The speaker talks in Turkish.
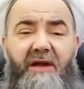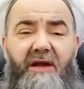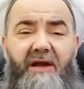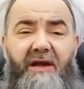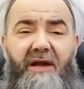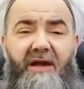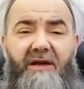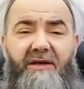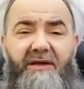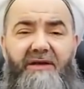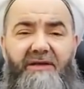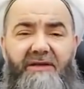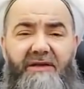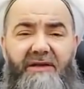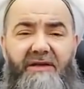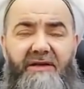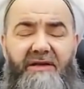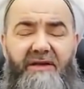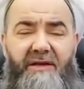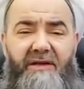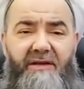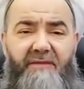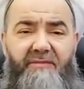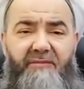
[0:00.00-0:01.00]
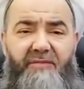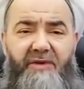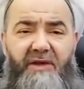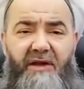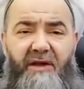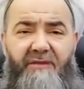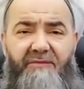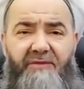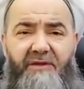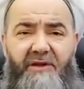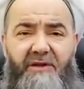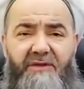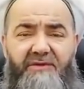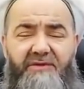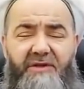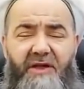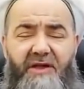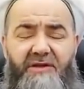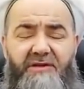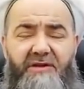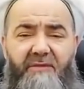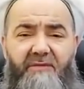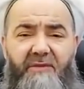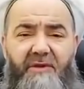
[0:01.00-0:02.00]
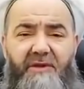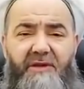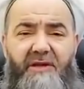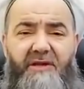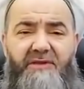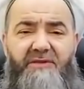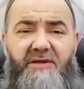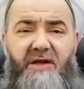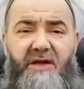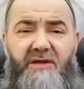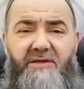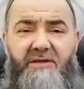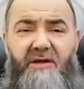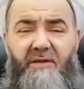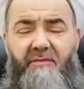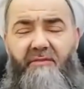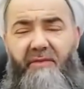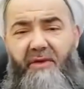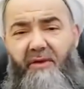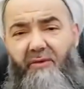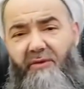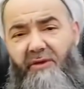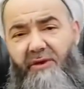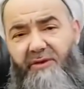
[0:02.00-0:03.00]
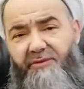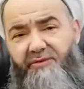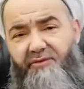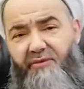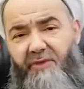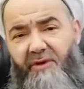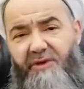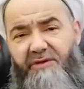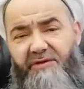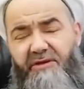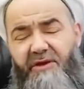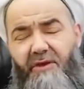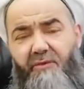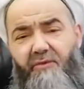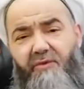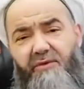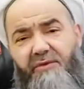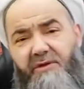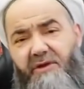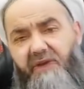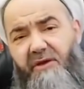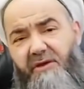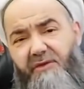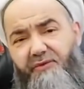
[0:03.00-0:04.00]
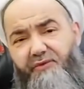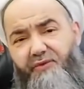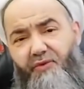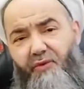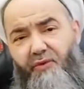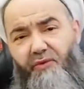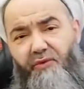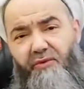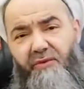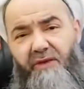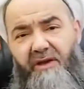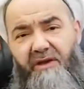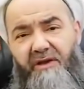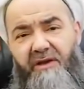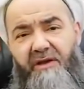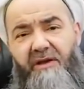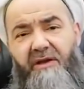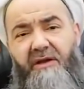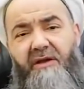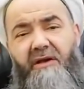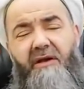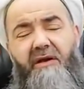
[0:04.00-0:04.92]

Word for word: helak edildiği bir haftalık çarşambadan çarşambaya olan süreçte koca karı soğukları